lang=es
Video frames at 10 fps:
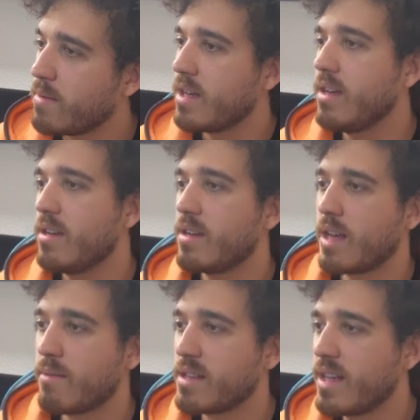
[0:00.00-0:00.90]
más,
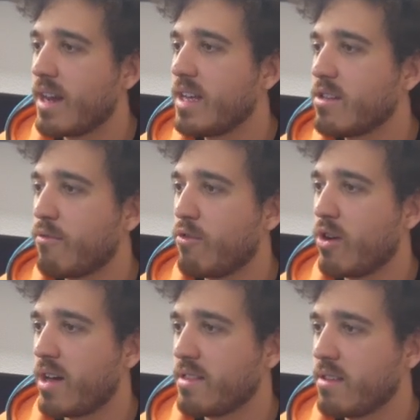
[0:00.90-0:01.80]
que van a ser las
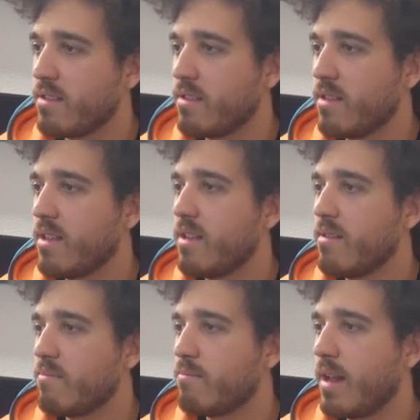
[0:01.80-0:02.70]
float,
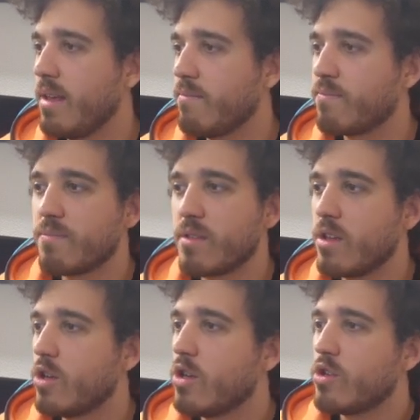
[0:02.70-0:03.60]
¿vale?
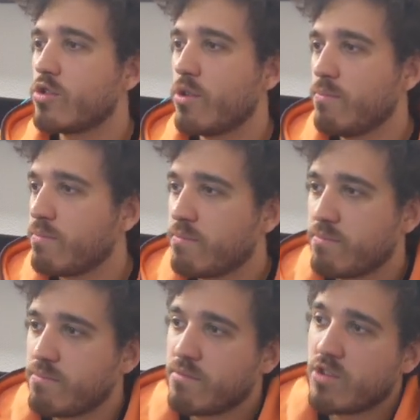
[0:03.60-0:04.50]
Son
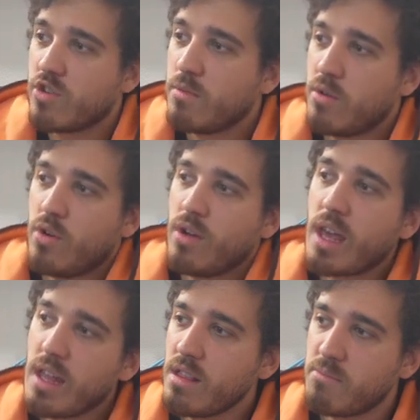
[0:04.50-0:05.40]
como
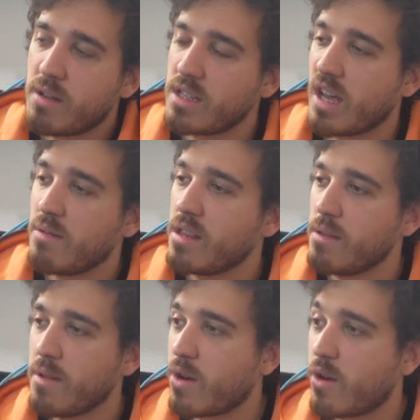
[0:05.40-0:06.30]
int,
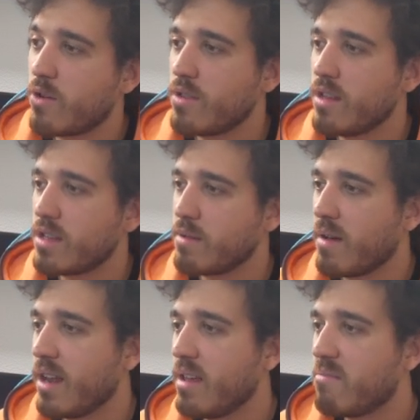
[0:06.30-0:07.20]
básicamente, pero con
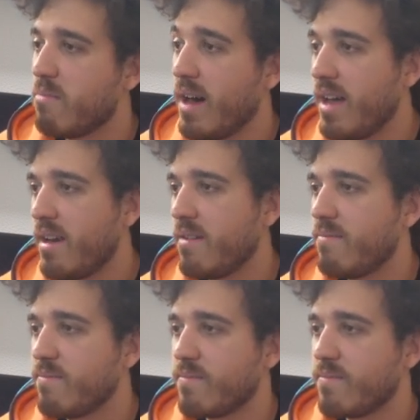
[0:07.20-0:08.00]
decimales. Bar,